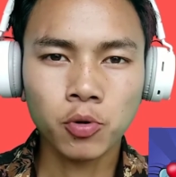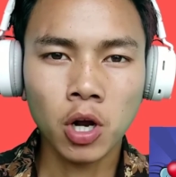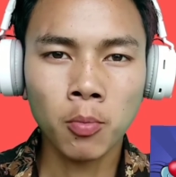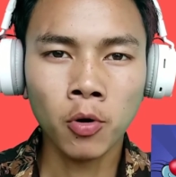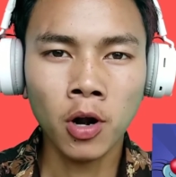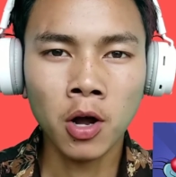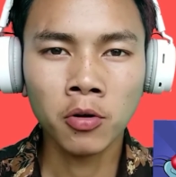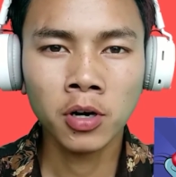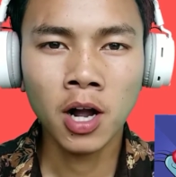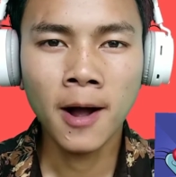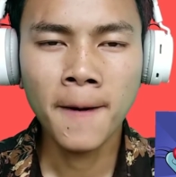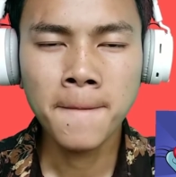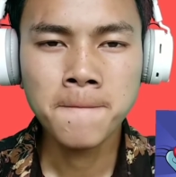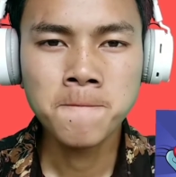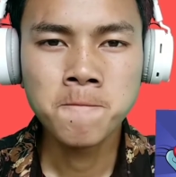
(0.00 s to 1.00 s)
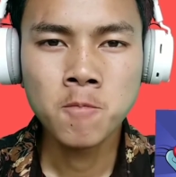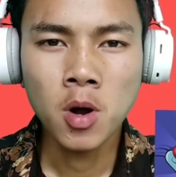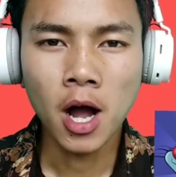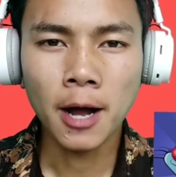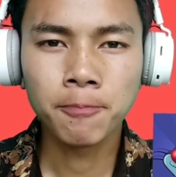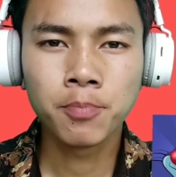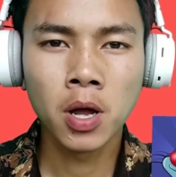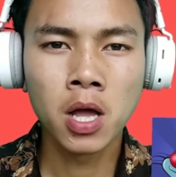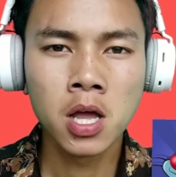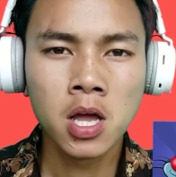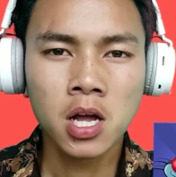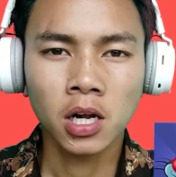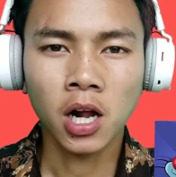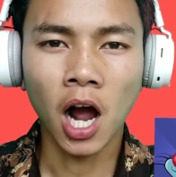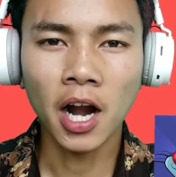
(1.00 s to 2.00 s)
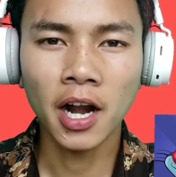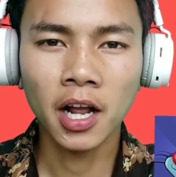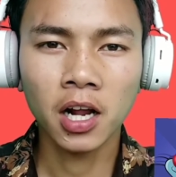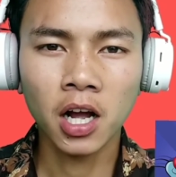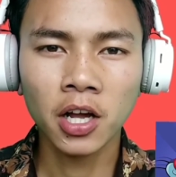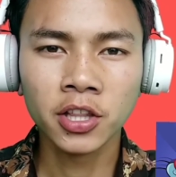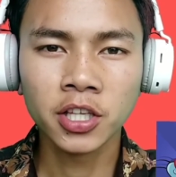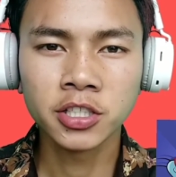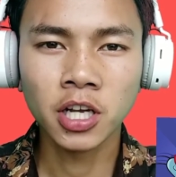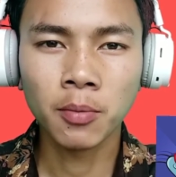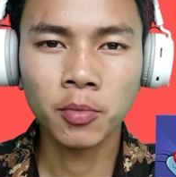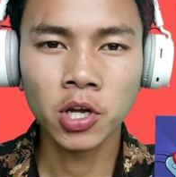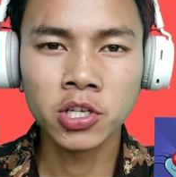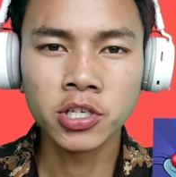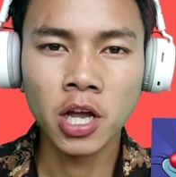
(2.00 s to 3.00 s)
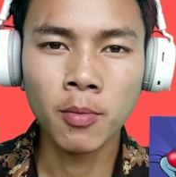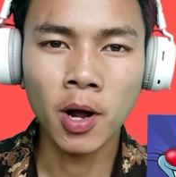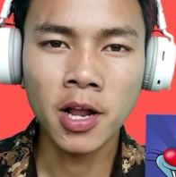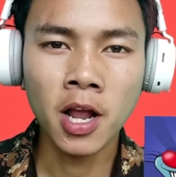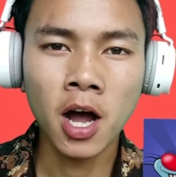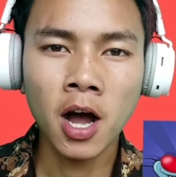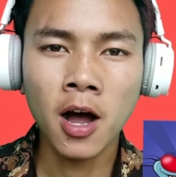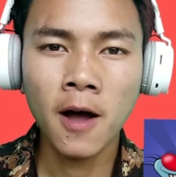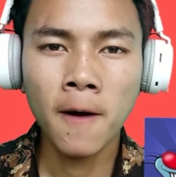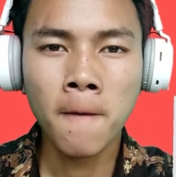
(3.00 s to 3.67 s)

सबको बुलाऊंगा अब खाने का इंतजाम कीजिए भैया